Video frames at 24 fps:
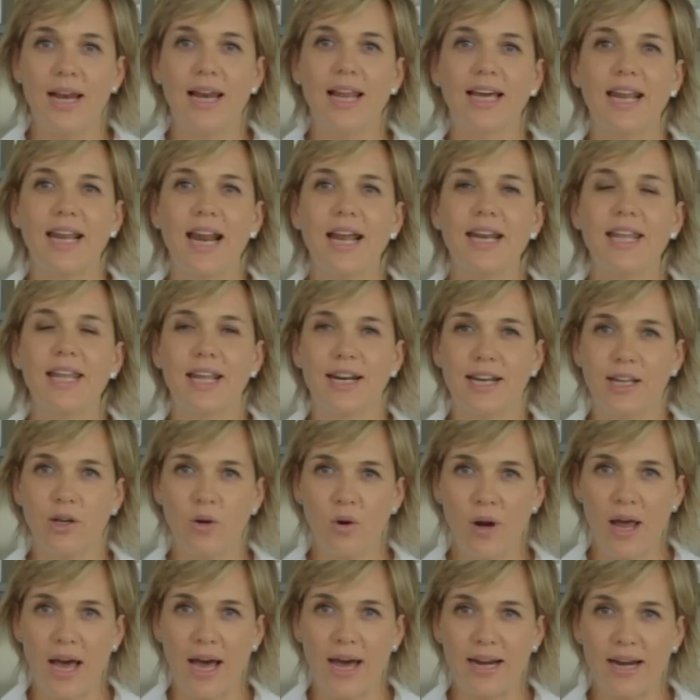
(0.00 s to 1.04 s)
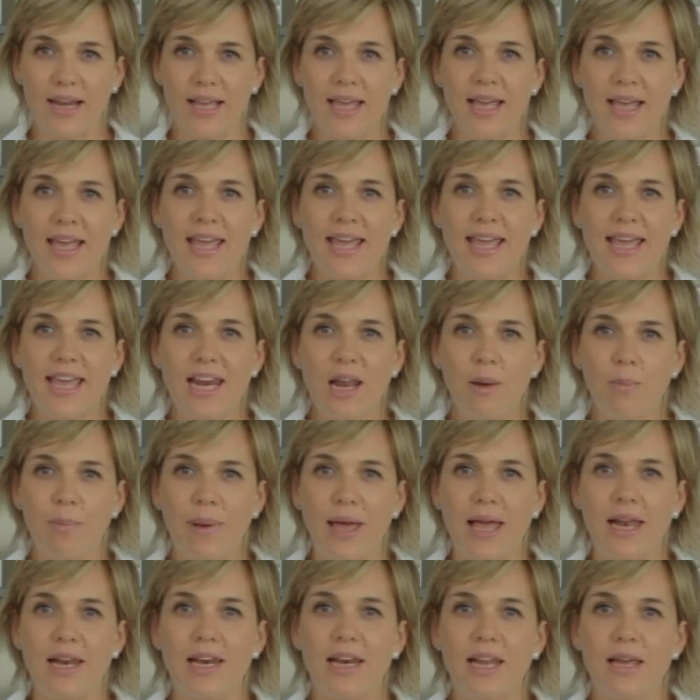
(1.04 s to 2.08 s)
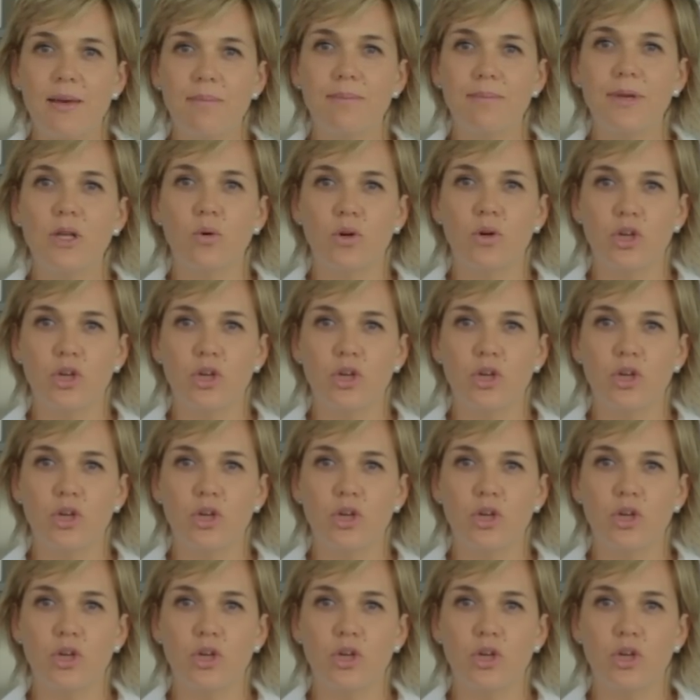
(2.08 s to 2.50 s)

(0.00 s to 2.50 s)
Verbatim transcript: la grana irregolare e la pelle meno